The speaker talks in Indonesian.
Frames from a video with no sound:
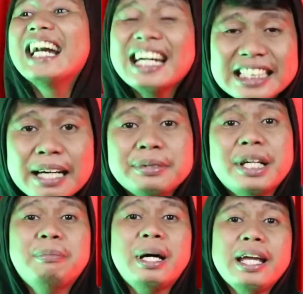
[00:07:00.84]
jangan di
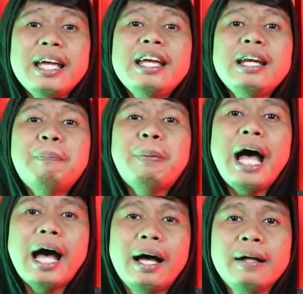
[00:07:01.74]
jam-jam begini
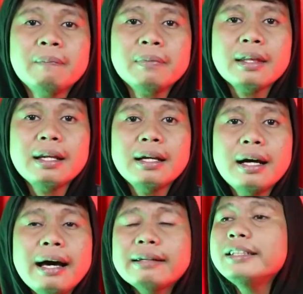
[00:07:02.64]
pak.
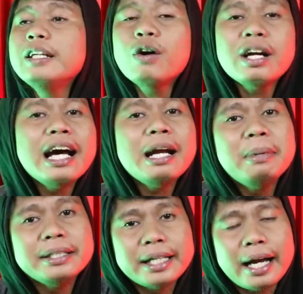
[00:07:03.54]
Artinya orang ada
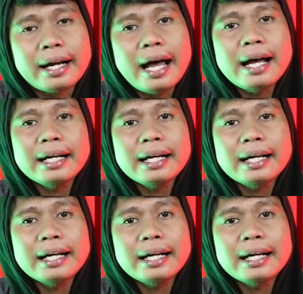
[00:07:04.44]
bajalang